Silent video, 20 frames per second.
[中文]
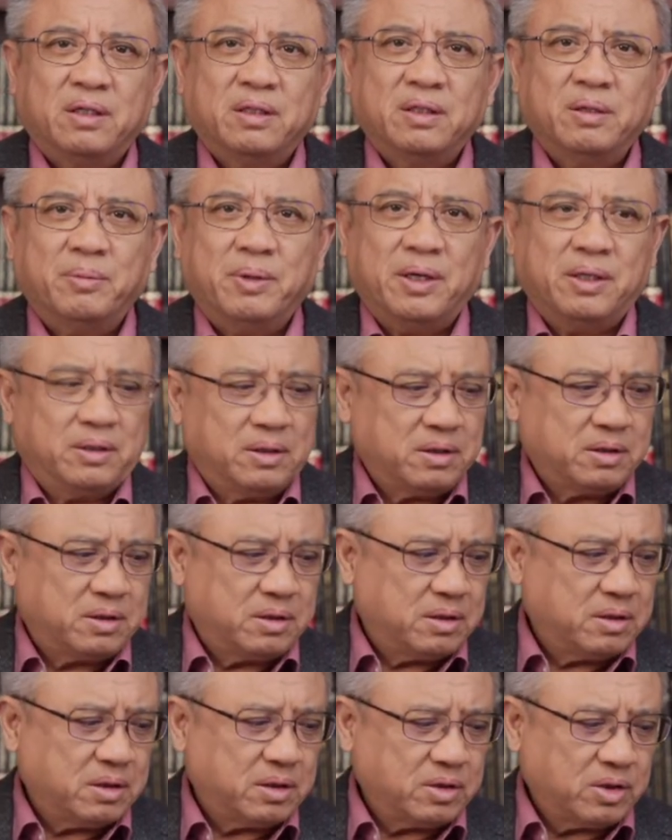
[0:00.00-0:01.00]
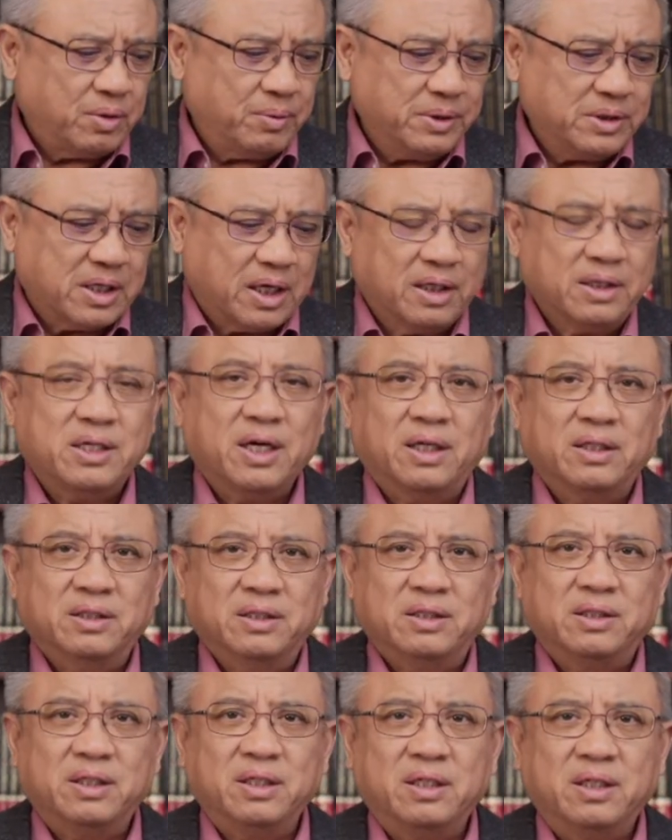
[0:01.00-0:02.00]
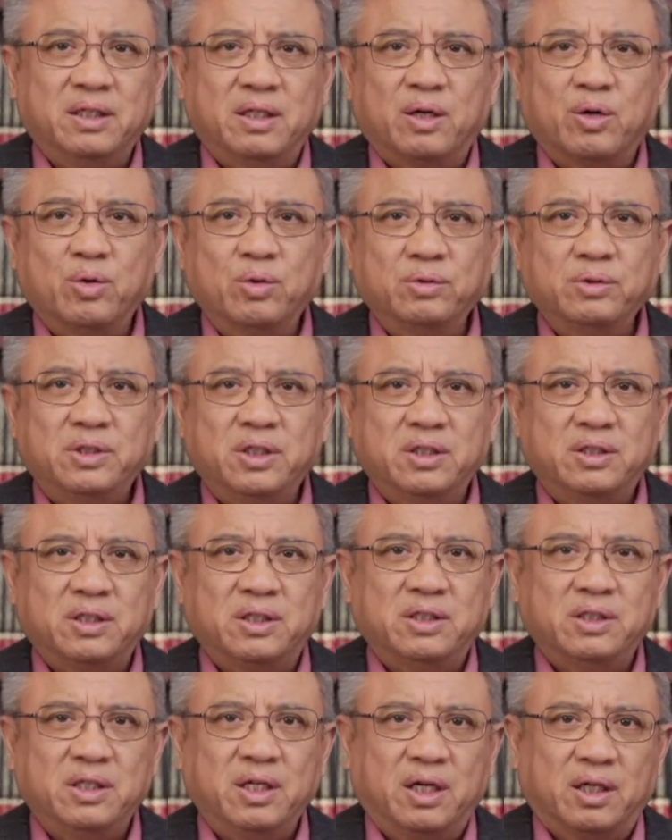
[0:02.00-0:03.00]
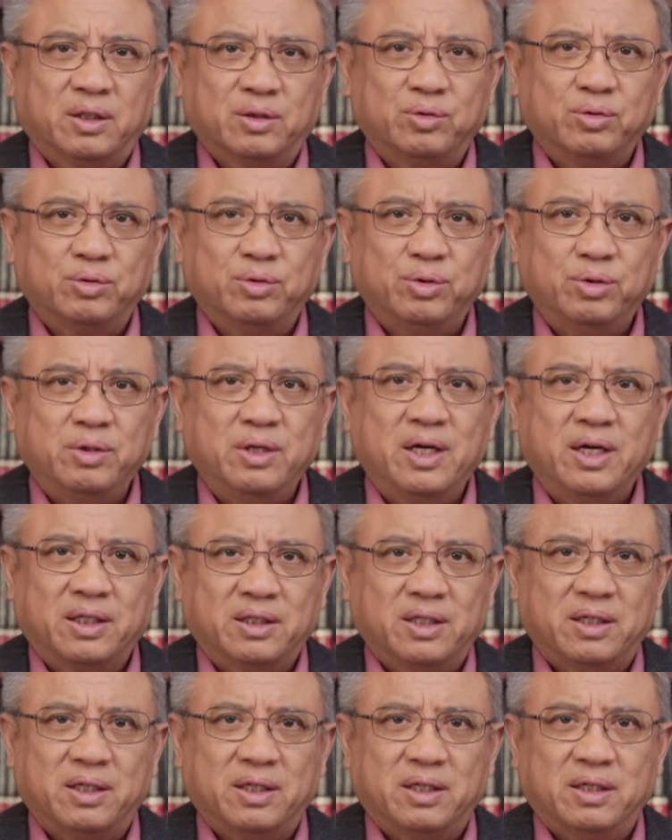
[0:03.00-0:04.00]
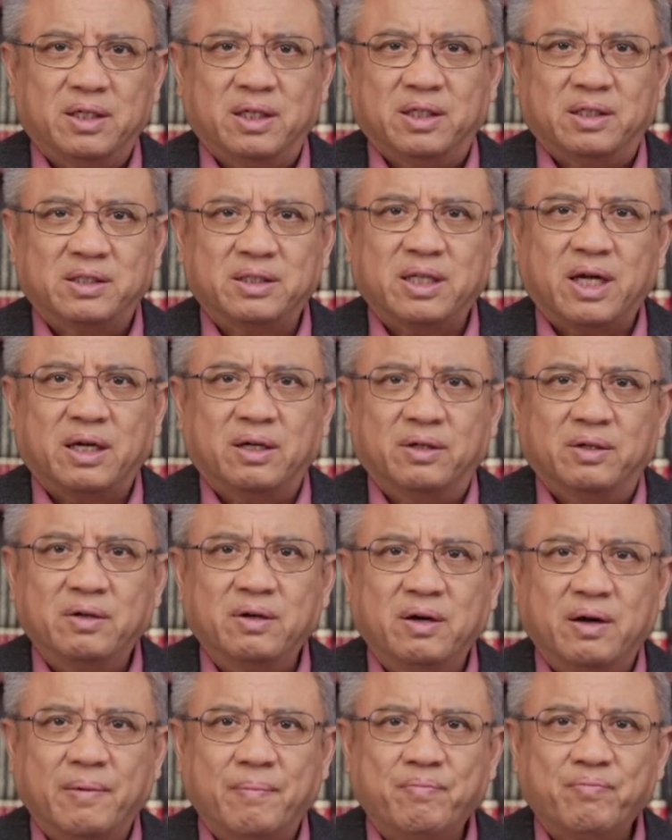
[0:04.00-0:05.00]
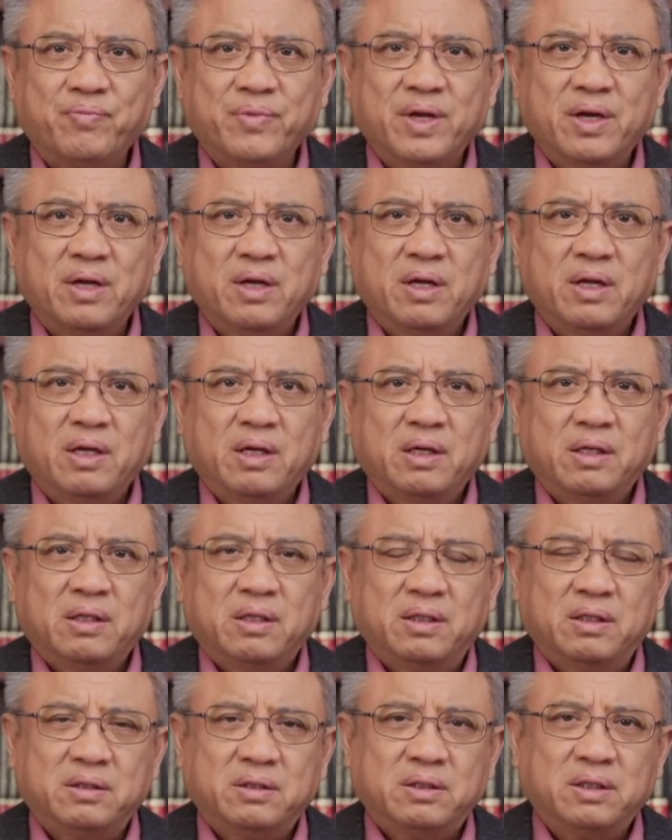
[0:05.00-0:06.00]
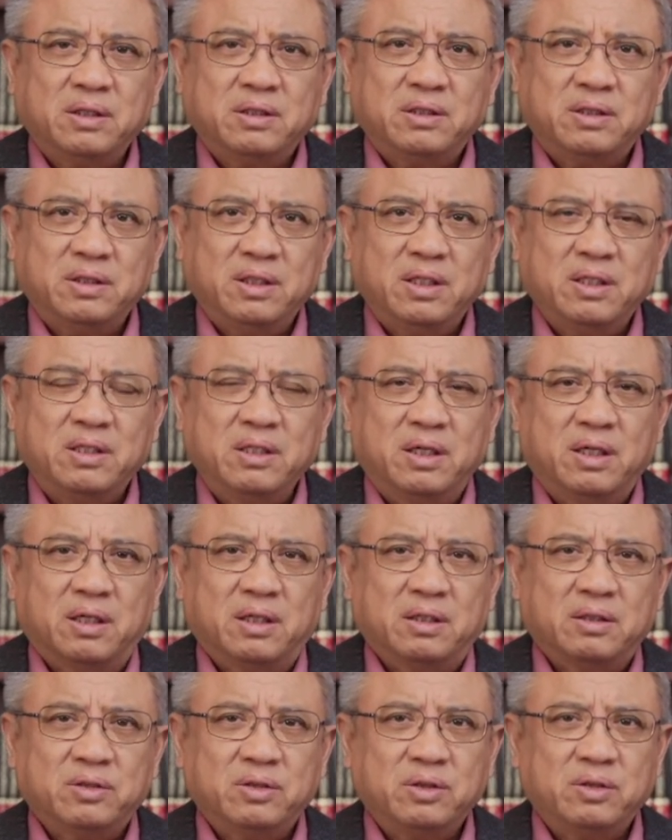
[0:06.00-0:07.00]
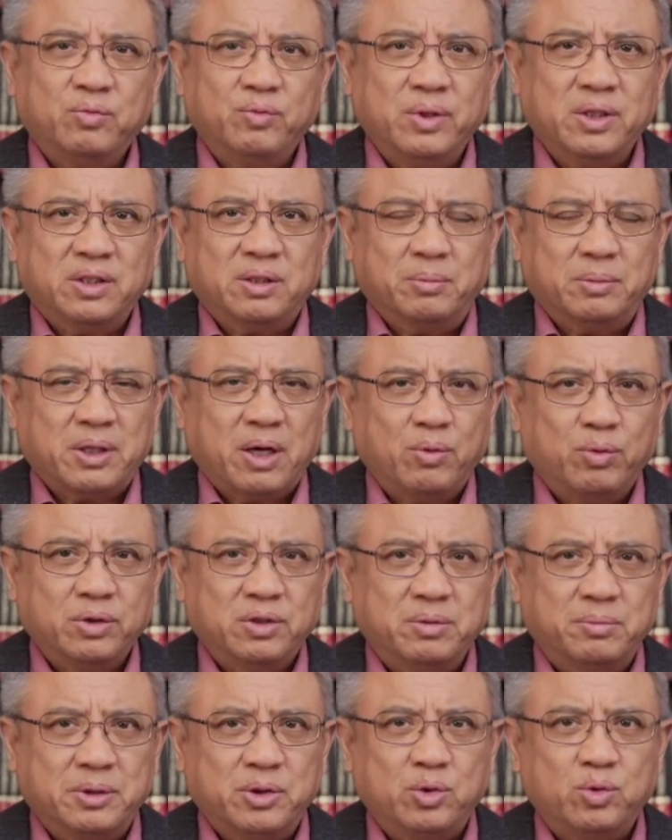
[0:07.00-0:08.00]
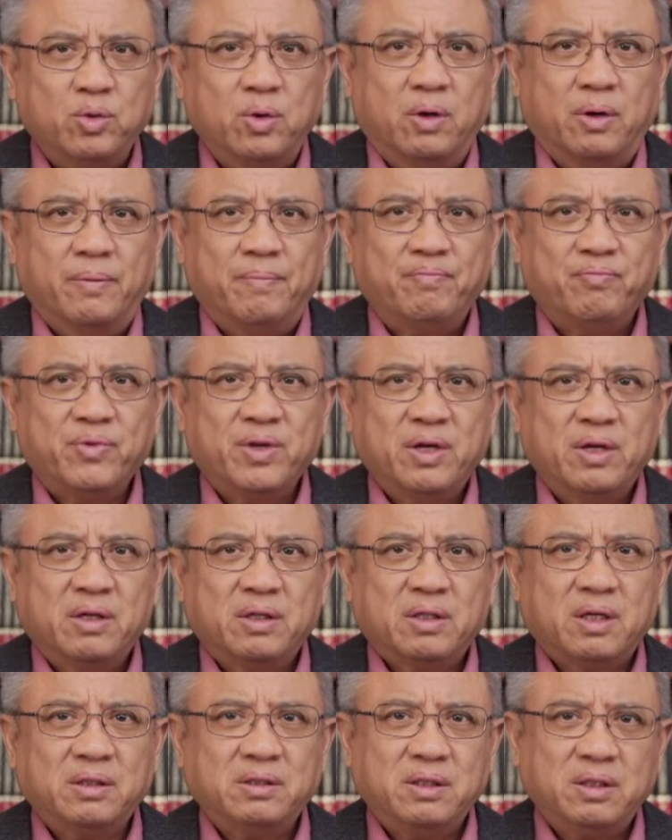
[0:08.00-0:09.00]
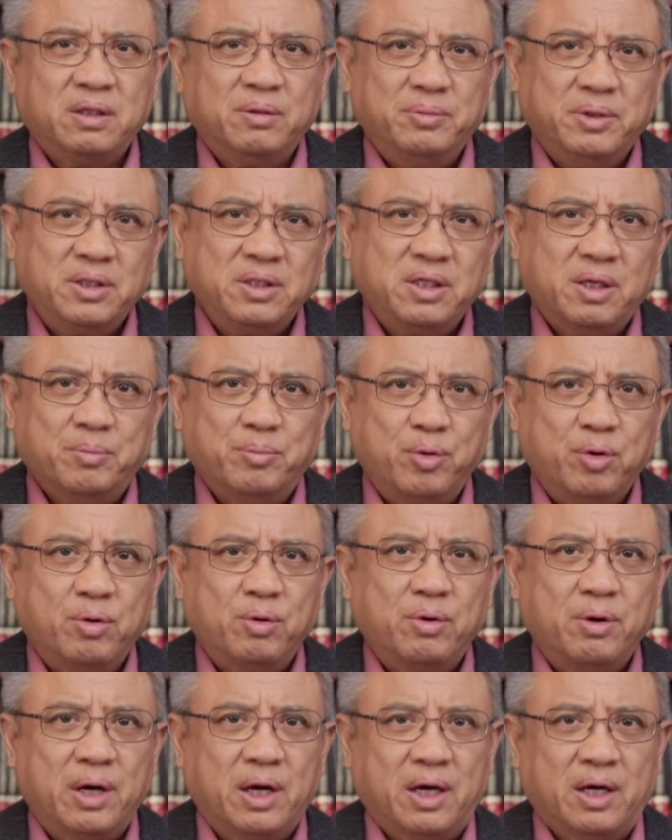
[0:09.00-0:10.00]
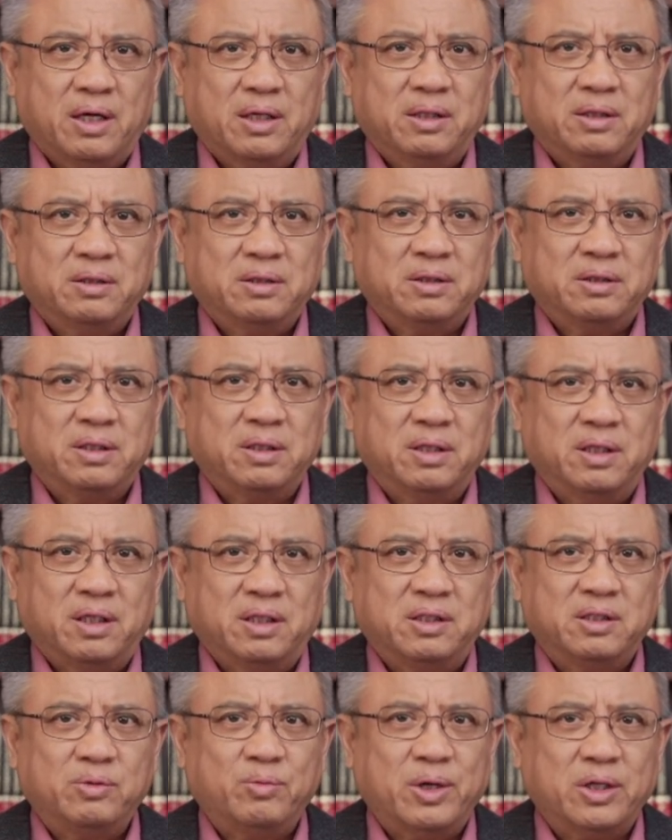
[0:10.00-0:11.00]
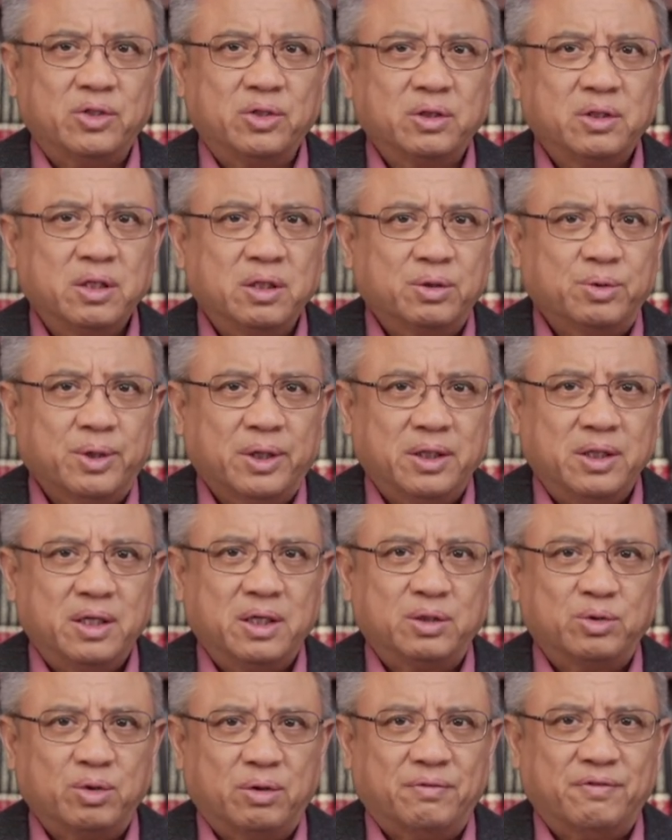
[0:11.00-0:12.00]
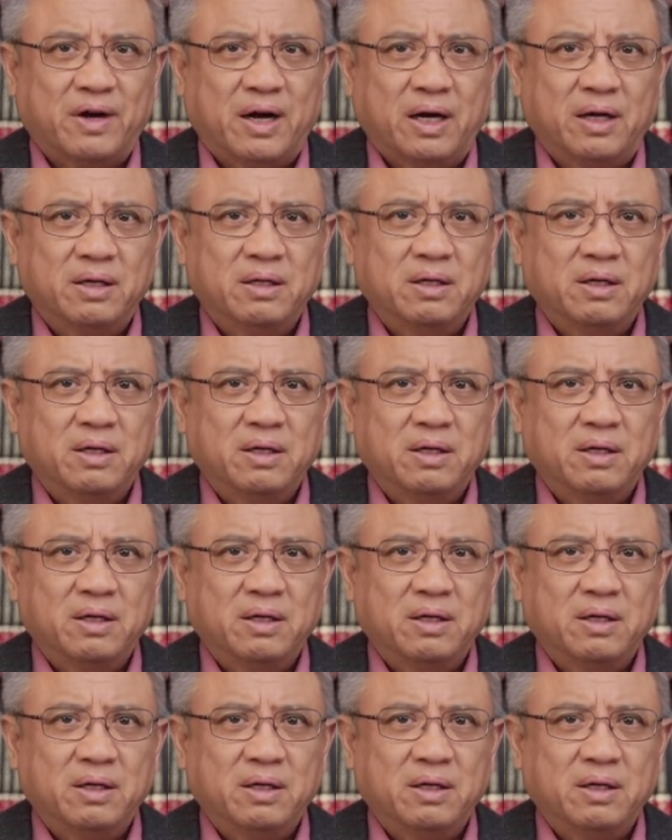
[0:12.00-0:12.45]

那么稍微讲一下以色列呢空袭这个伊朗驻叙利亚的领事大楼哈，这是一个就是为什么他会这么做，它是一个明显破坏这个领事外交特权的一个做法，